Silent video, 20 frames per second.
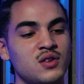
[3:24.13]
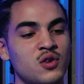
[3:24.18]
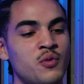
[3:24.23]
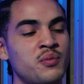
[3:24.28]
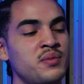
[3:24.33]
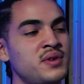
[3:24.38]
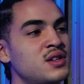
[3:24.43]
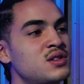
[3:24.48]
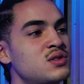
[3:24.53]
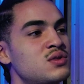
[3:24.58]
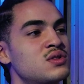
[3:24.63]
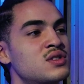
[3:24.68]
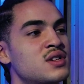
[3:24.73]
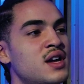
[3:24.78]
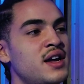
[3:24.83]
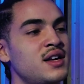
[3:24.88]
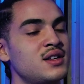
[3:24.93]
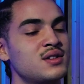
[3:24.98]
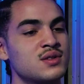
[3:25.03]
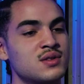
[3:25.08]
um hier zu
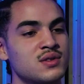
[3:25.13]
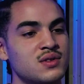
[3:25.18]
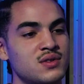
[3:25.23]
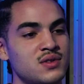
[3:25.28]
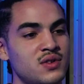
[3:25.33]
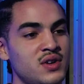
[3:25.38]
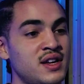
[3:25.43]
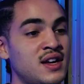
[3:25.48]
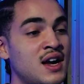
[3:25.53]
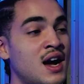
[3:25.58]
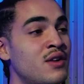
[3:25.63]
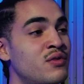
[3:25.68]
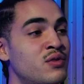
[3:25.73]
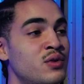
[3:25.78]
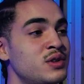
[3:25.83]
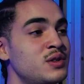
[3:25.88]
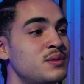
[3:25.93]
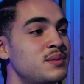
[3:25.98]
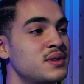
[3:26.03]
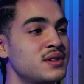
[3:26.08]
sein, so egal
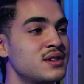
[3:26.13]
wo ich